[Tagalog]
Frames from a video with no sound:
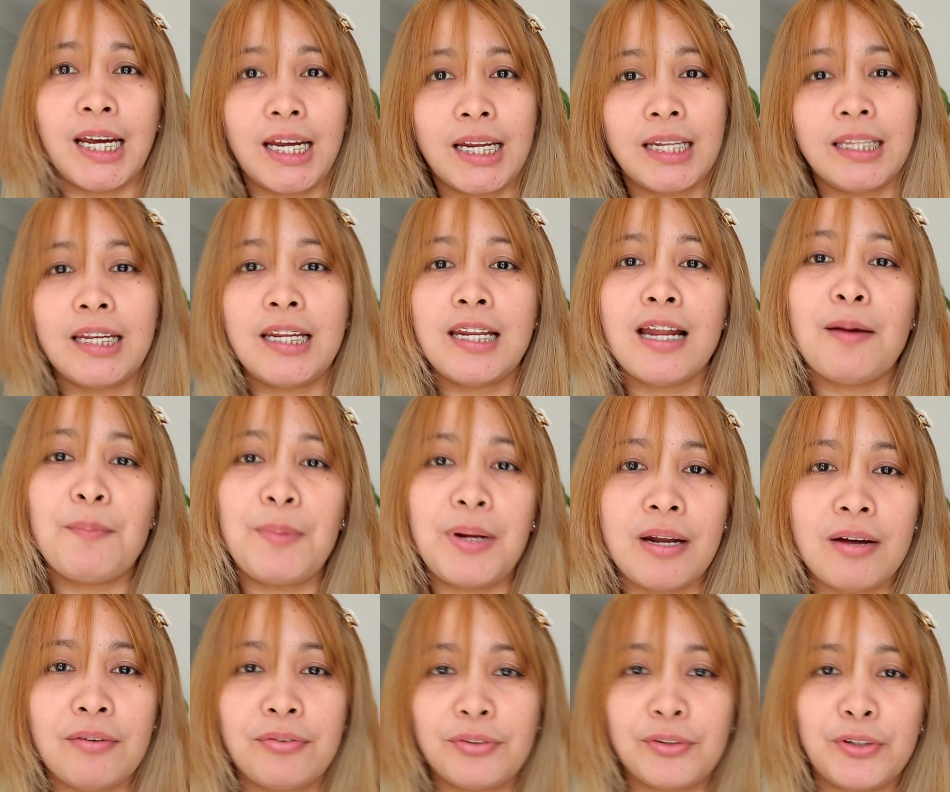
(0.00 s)
Hindi namin
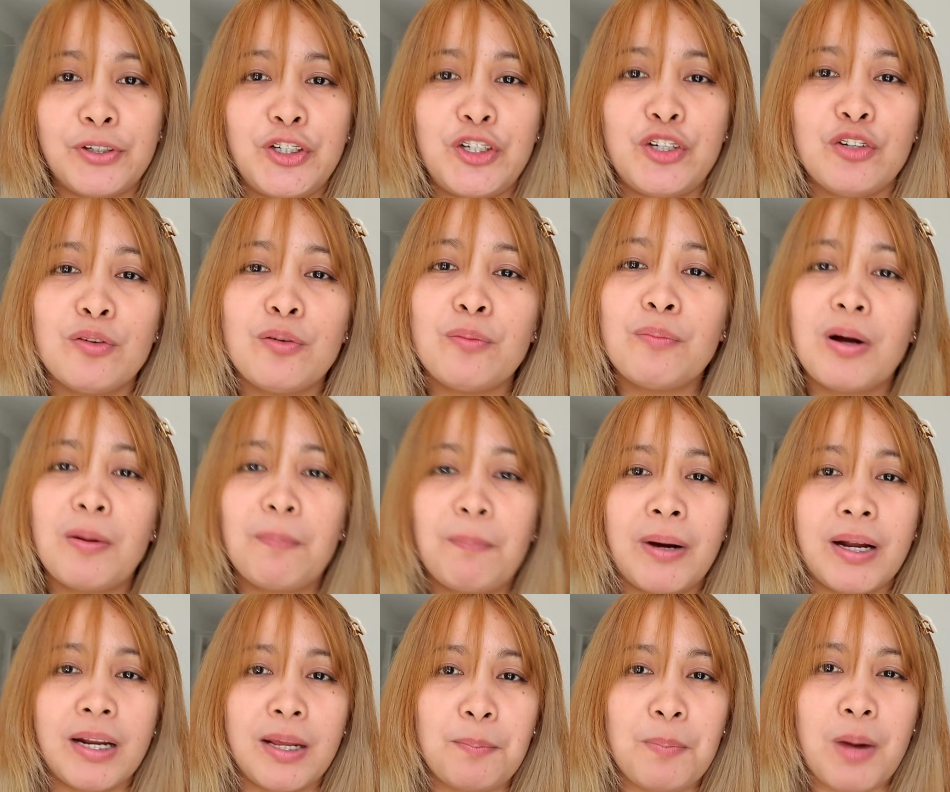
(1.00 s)
afford yung
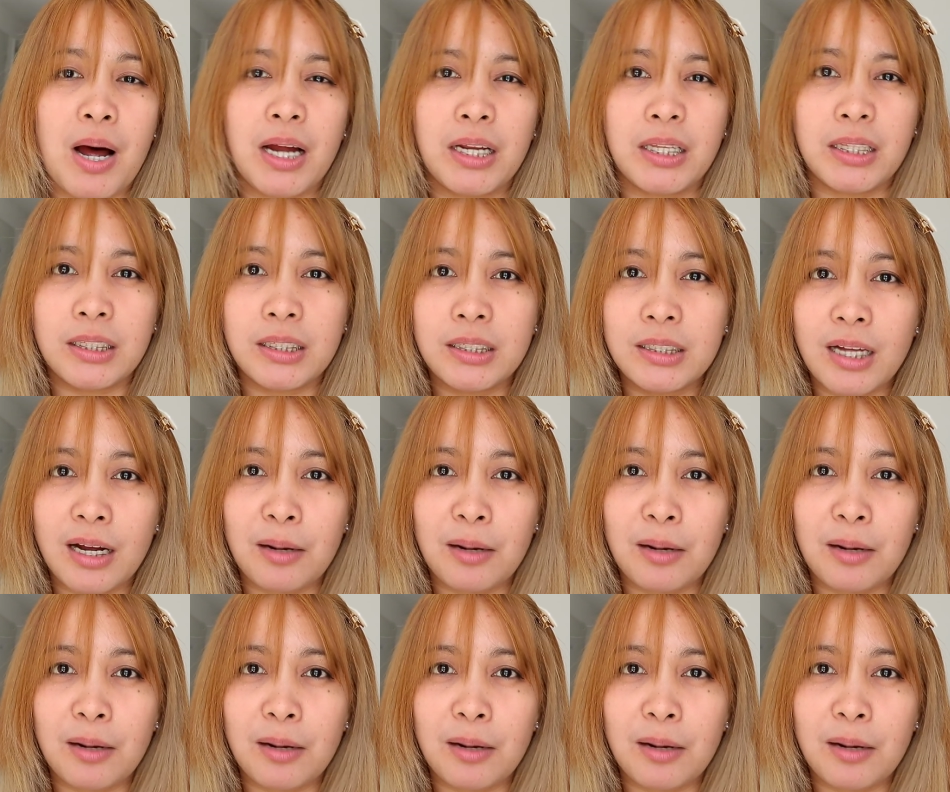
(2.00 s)
magpariban.